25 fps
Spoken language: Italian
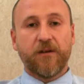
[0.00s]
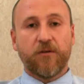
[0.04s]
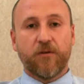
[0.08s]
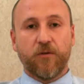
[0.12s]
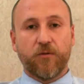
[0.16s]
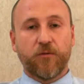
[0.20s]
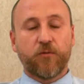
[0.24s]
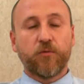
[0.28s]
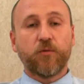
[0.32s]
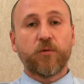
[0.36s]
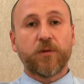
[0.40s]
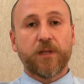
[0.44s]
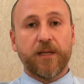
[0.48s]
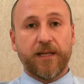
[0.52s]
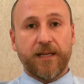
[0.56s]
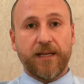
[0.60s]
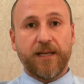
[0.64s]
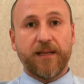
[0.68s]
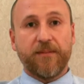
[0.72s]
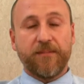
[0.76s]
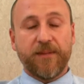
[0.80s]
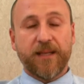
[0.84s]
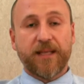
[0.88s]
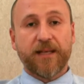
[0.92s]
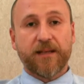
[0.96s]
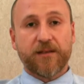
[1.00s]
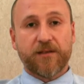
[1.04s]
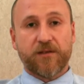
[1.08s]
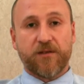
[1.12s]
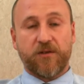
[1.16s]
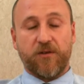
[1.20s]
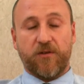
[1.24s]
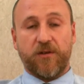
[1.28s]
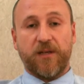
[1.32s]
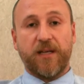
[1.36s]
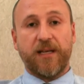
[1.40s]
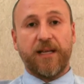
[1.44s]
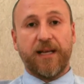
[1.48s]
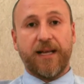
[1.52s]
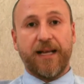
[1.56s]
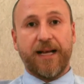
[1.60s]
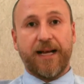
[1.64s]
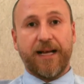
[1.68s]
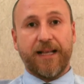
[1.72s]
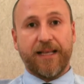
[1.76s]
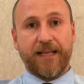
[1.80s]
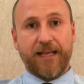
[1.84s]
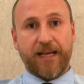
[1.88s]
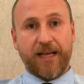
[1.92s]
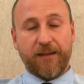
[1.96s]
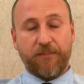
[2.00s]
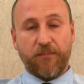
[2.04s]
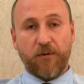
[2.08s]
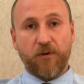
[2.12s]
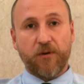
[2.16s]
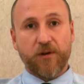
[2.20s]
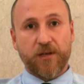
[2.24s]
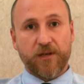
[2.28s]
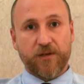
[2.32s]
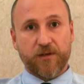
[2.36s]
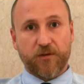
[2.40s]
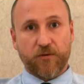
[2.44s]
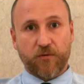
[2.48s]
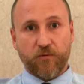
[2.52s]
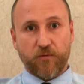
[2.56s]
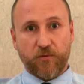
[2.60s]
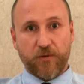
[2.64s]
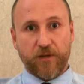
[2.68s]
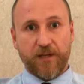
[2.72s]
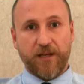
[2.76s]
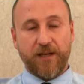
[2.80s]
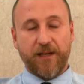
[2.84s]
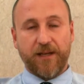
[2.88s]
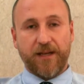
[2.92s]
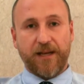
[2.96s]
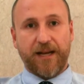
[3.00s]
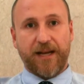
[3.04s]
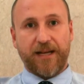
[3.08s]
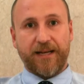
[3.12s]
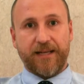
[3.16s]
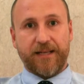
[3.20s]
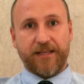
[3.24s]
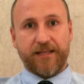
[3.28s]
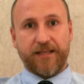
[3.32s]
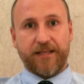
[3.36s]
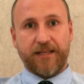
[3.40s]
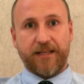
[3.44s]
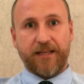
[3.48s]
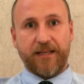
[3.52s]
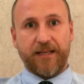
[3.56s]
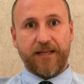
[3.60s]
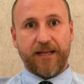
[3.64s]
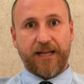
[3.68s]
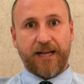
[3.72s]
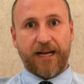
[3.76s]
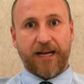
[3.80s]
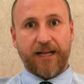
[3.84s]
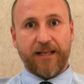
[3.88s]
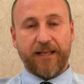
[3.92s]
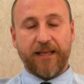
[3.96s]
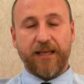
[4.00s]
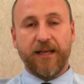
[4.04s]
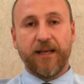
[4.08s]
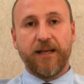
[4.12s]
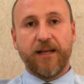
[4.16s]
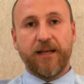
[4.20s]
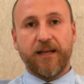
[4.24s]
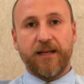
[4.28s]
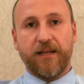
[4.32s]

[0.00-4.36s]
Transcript: con tutte le limitazioni legate ai pochi studi ad essi dedicati.